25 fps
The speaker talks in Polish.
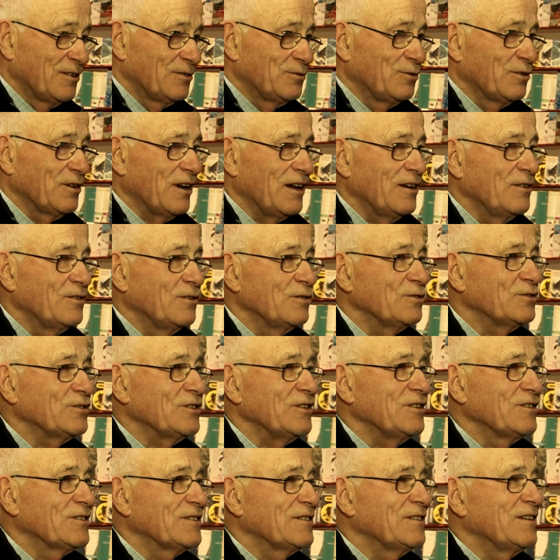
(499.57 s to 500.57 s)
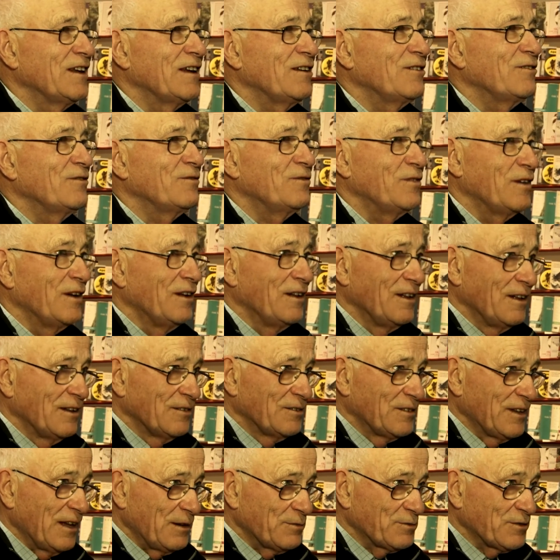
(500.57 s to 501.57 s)
No właśnie. Już istnieją,
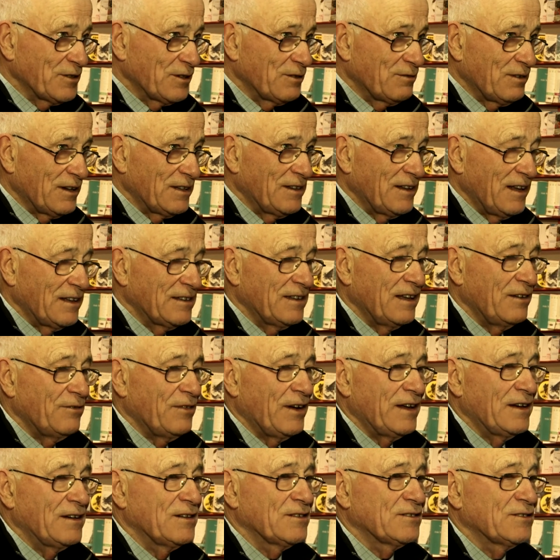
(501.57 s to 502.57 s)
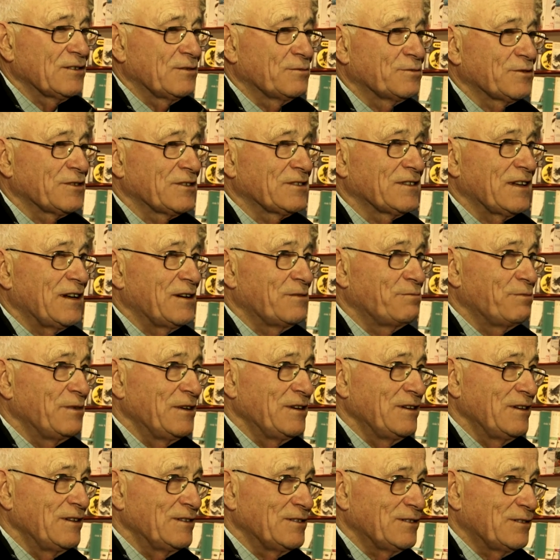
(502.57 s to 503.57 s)
na przykład nadawane są przez
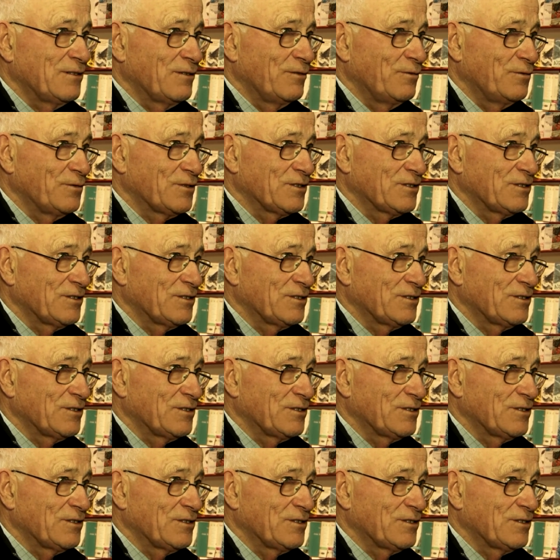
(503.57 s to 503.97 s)
alpinistów,